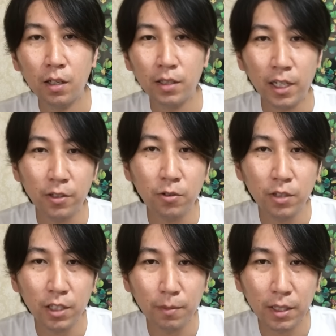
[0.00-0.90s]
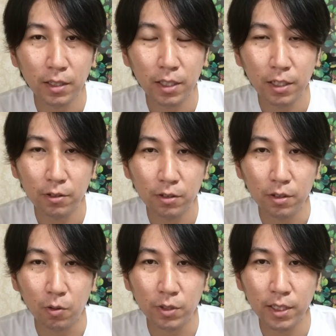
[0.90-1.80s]
多量に溜まってい
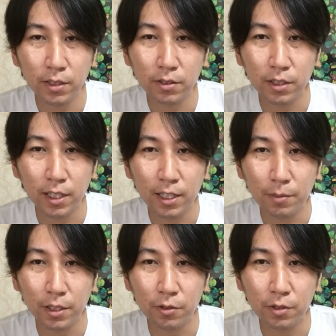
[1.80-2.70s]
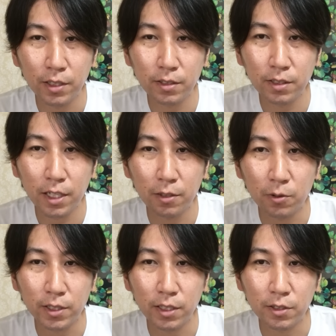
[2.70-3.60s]
る汚染水並びに増え続ける
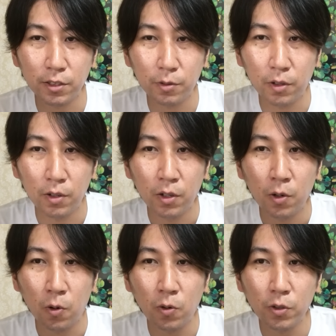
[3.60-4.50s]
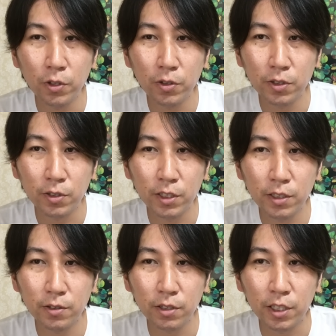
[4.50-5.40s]
汚染水を放流水
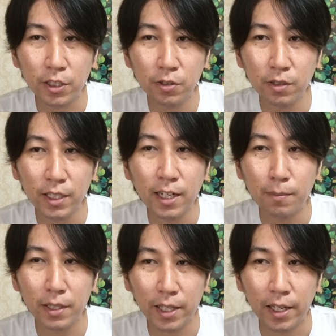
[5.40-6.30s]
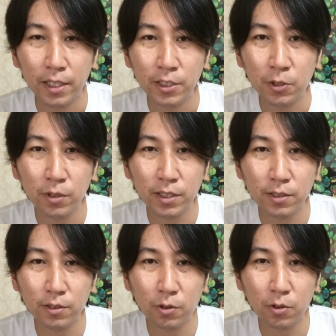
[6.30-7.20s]
質基準以下まで処理
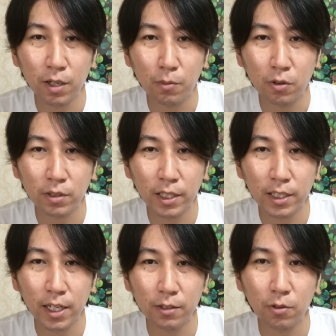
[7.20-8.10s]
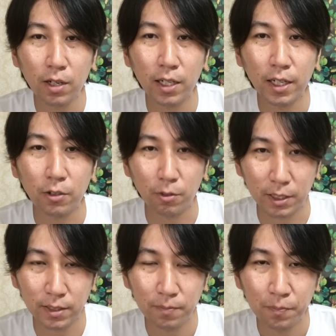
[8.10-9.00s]
することが目的であると考えております